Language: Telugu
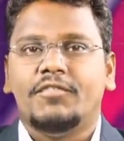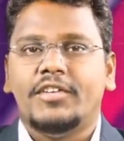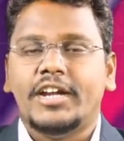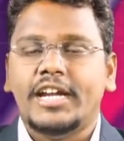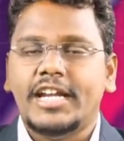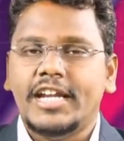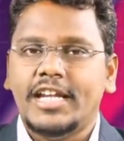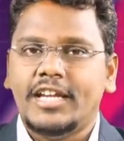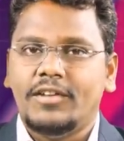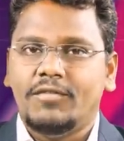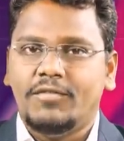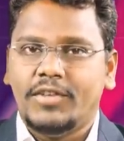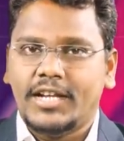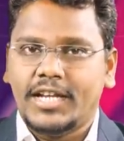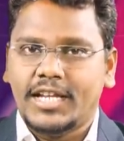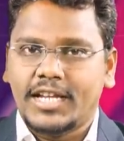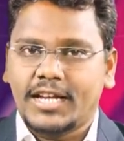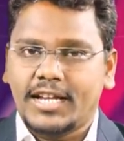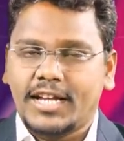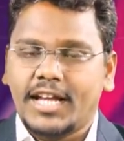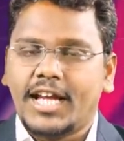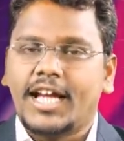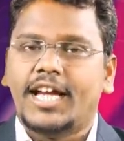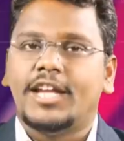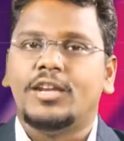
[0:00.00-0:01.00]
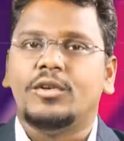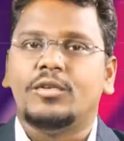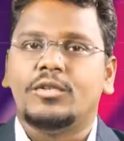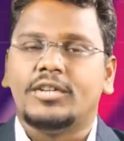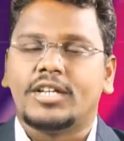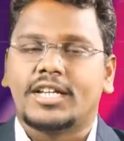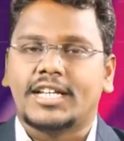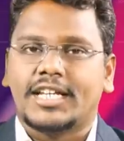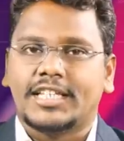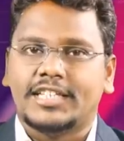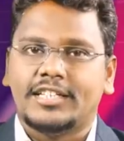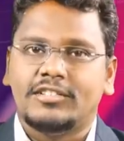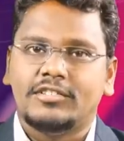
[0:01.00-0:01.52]
వెండి విగ్రహాలు
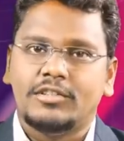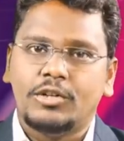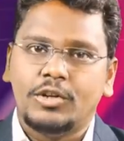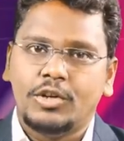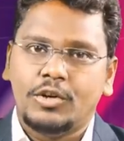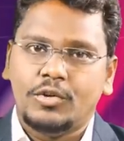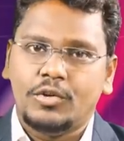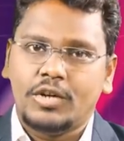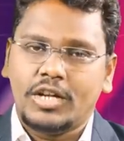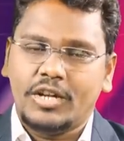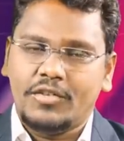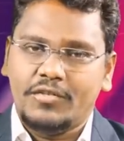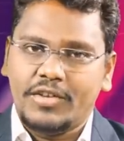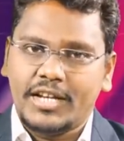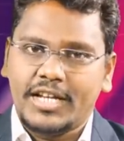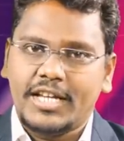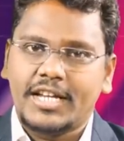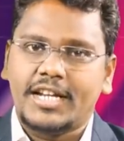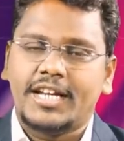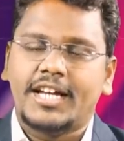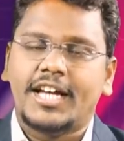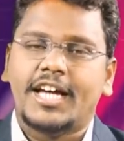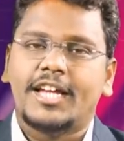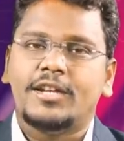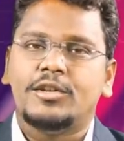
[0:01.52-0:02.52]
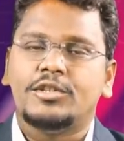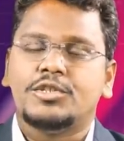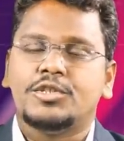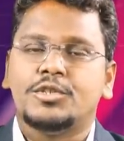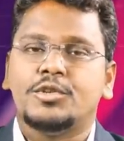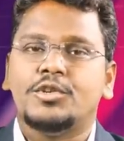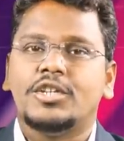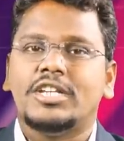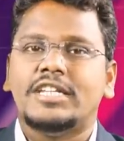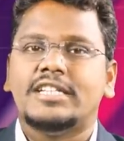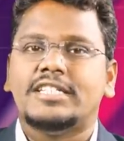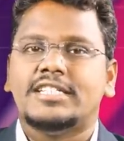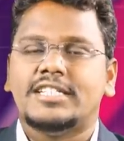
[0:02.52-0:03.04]
రథంలో ఉన్న విగ్రహాలు
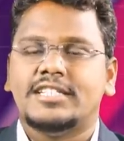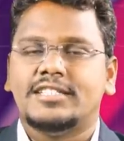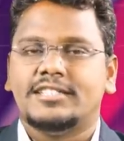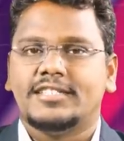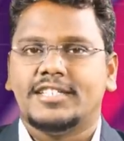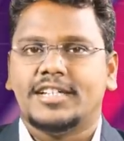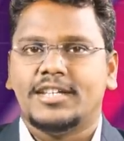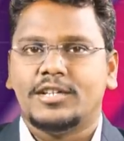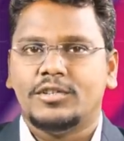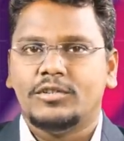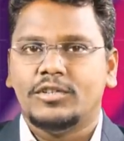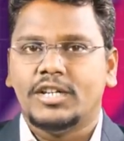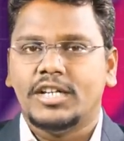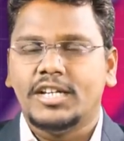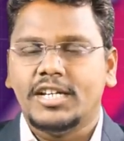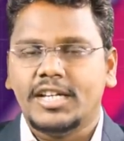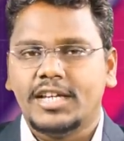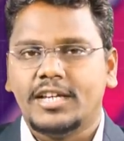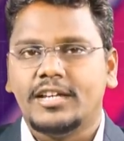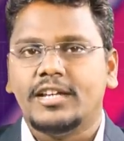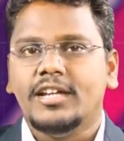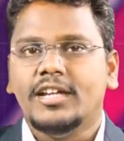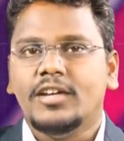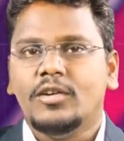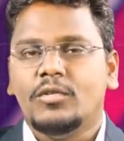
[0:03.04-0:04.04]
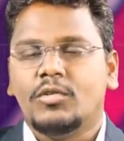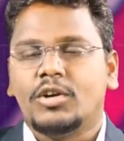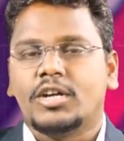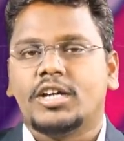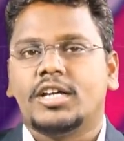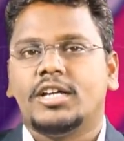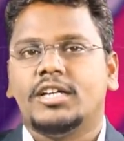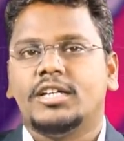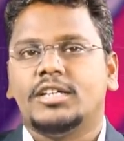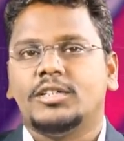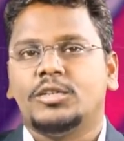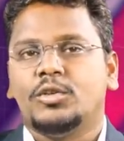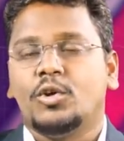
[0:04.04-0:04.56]
చోరీ చేశారు అంటే
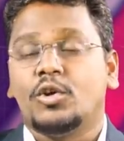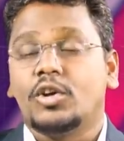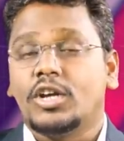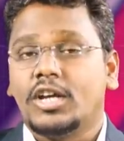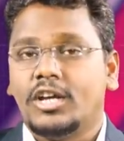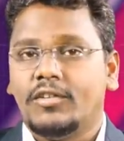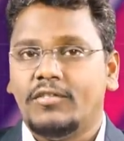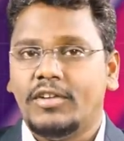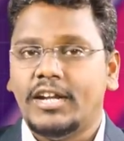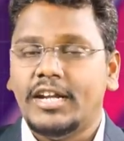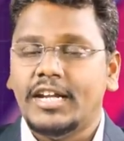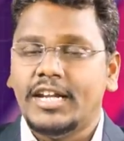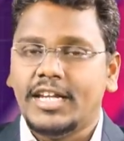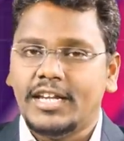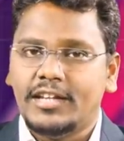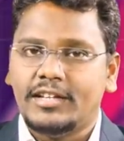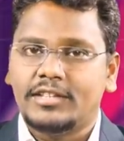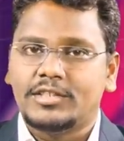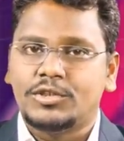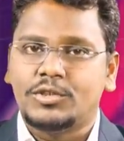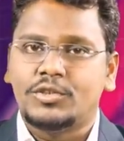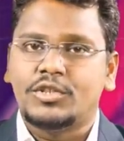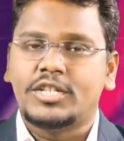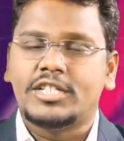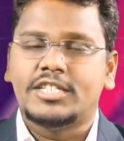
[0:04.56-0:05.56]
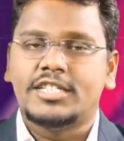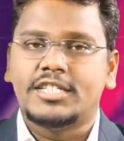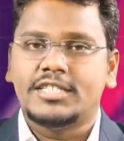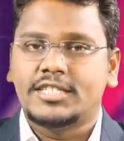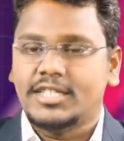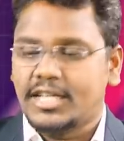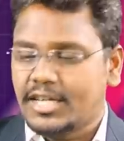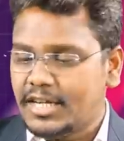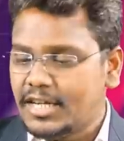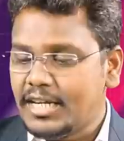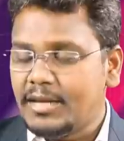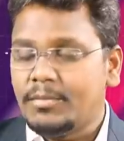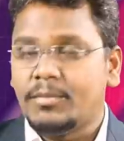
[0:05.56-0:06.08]
ఒక దొంగ వెళ్ళి చోరీ
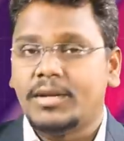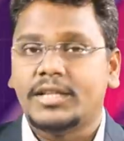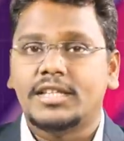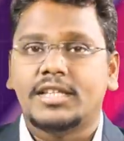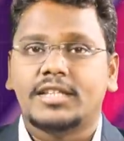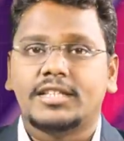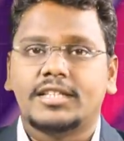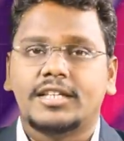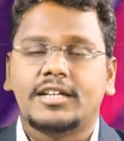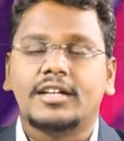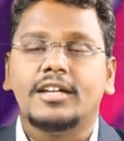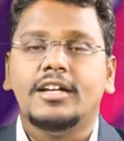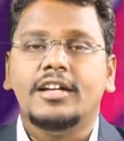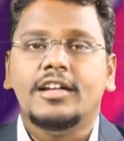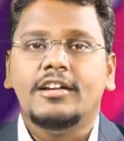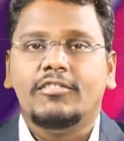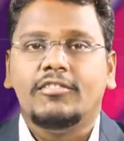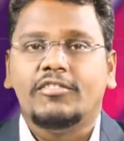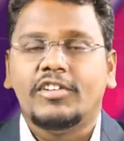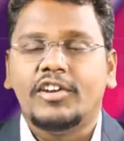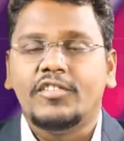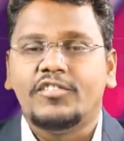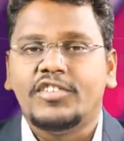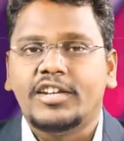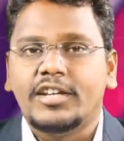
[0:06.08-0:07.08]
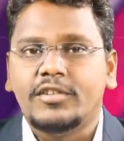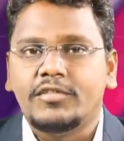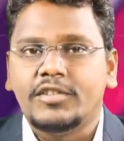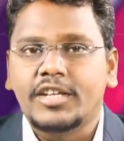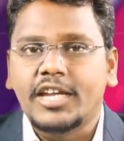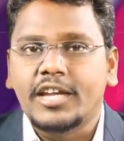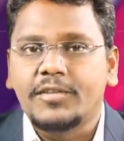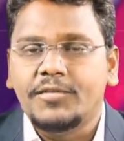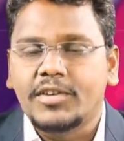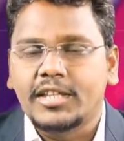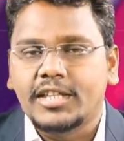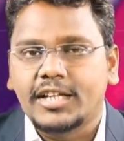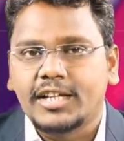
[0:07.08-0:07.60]
చేశారంటే భద్రత వైఫల్యం
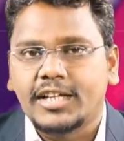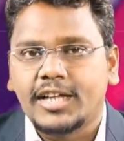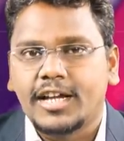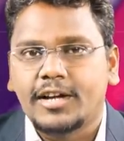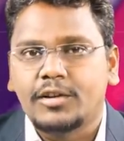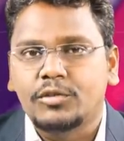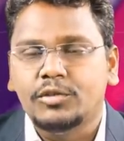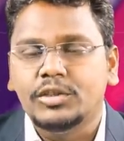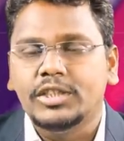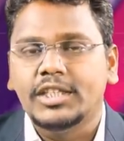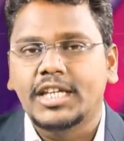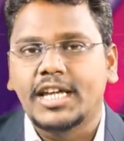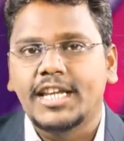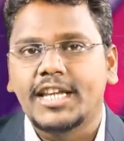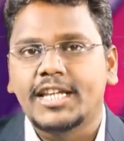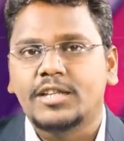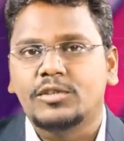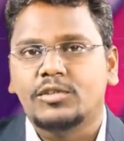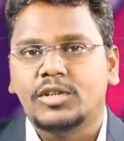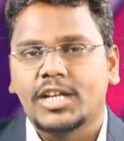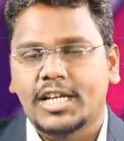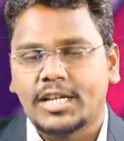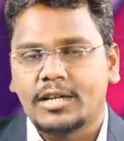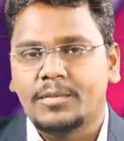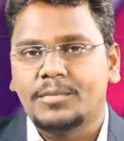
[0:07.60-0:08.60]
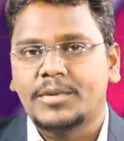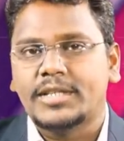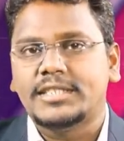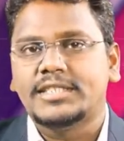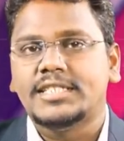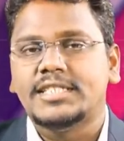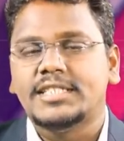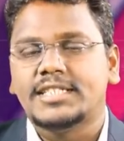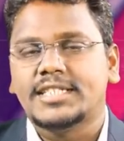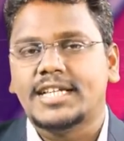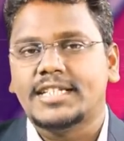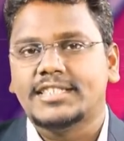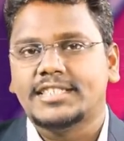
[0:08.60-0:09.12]
ఏ విధంగా ఉంది అనేది కూడా అక్కడ
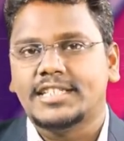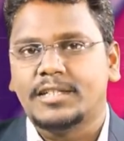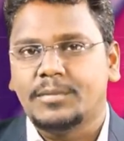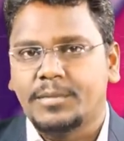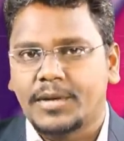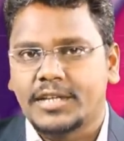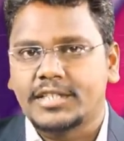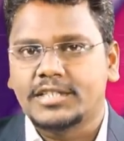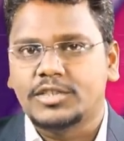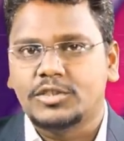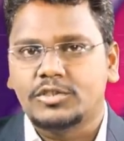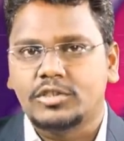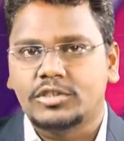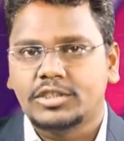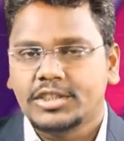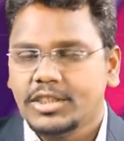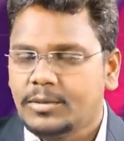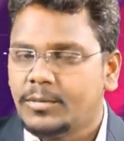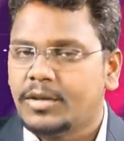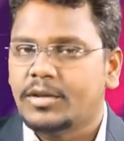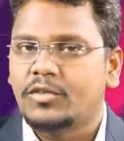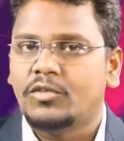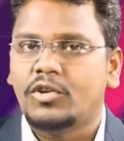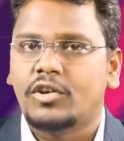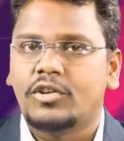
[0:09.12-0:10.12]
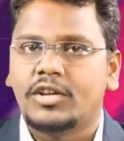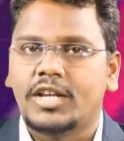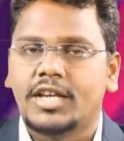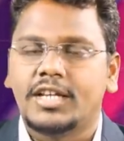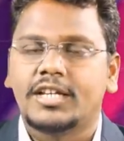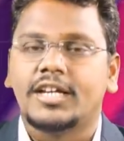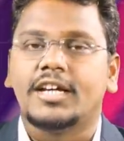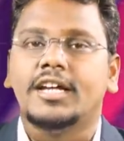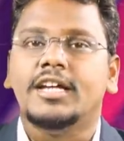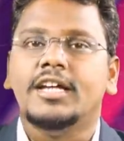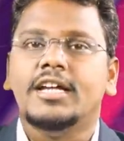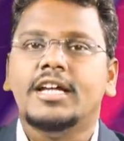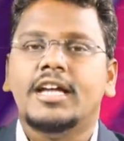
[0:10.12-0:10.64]
ప్రశ్నించాల్సిన పరిస్థితి వస్తుంది మరి
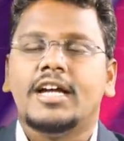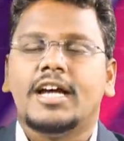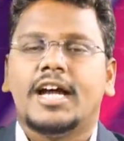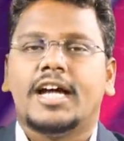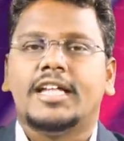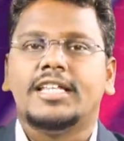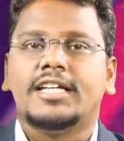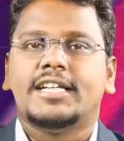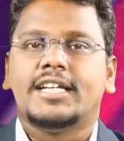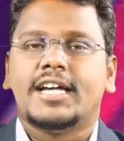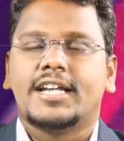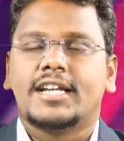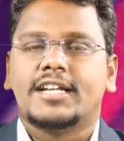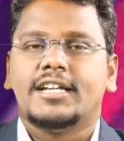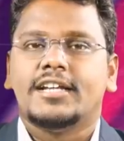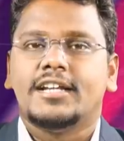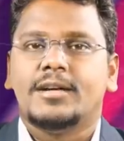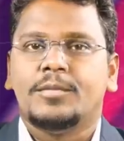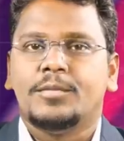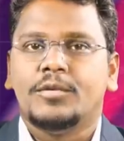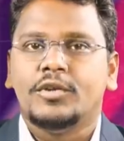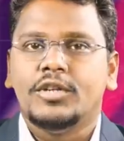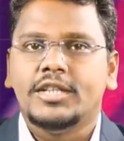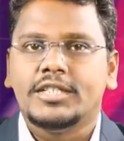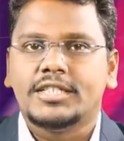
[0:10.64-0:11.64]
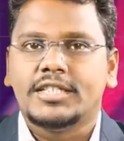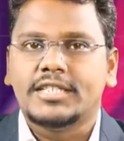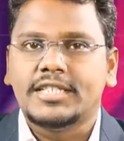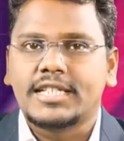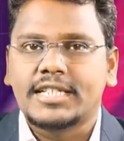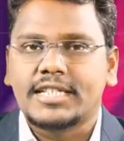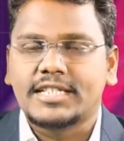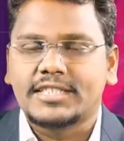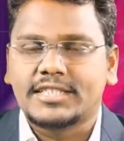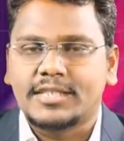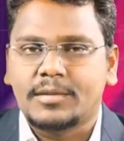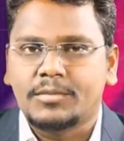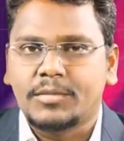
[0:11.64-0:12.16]
ఓవరాల్గా అధికారికంగా పోలీసులు
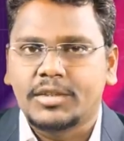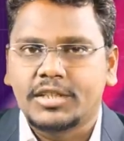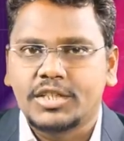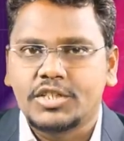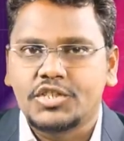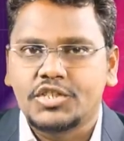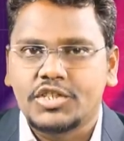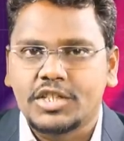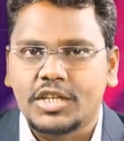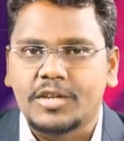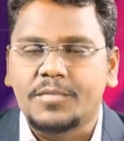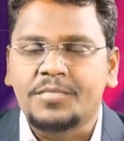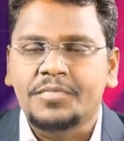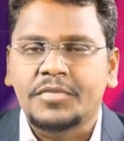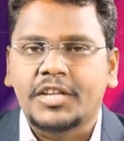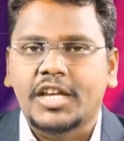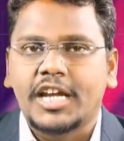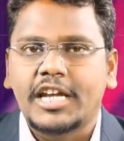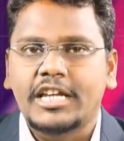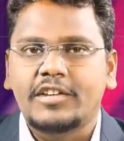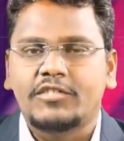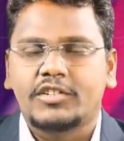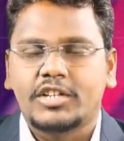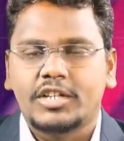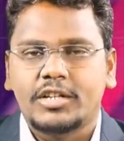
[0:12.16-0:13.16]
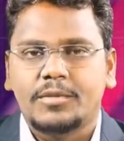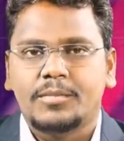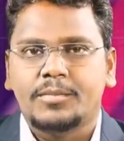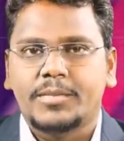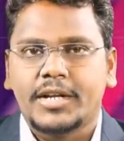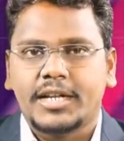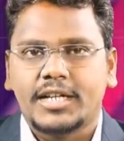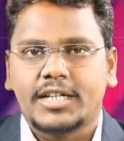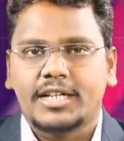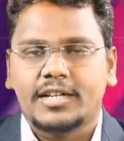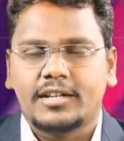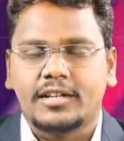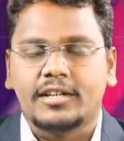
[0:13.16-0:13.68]
దీనికి సంబంధించి ఎటువంటి
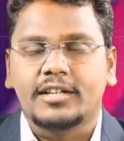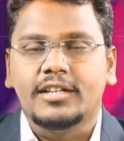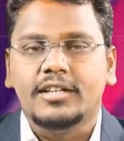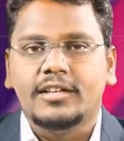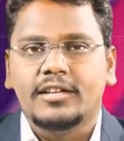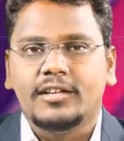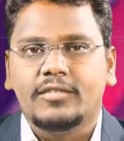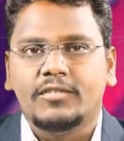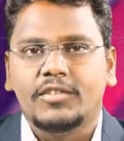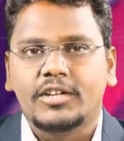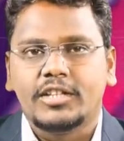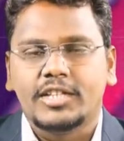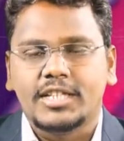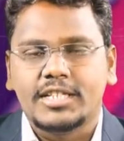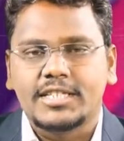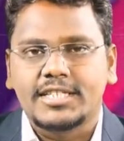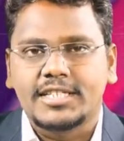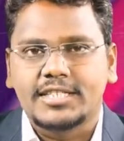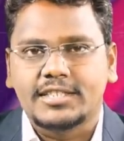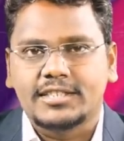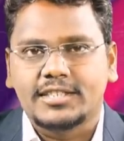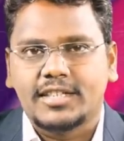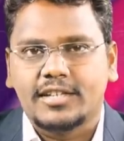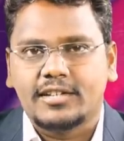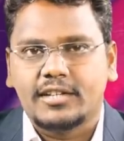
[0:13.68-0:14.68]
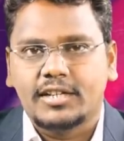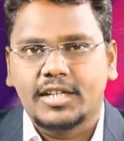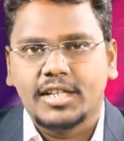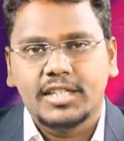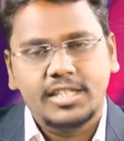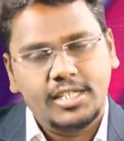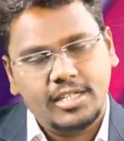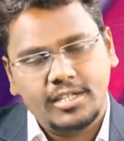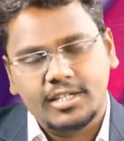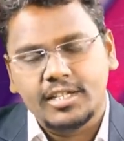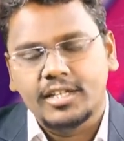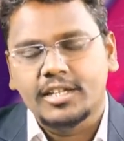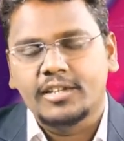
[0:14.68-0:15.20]
ప్రకటన విడుదల
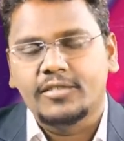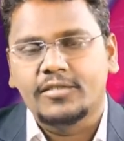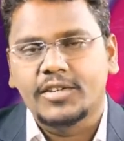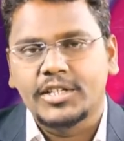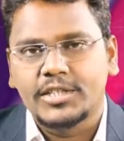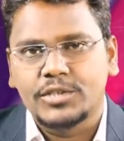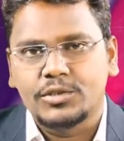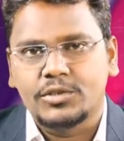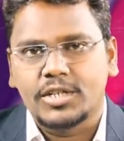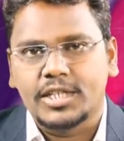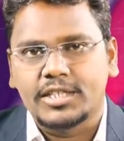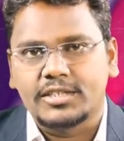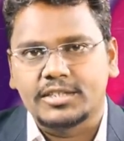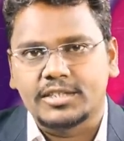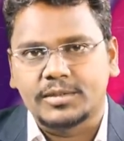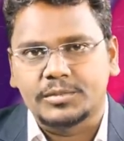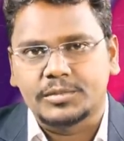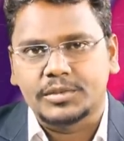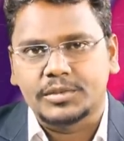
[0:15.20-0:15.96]
చేస్తారనేది వేచి చూడాల్సిన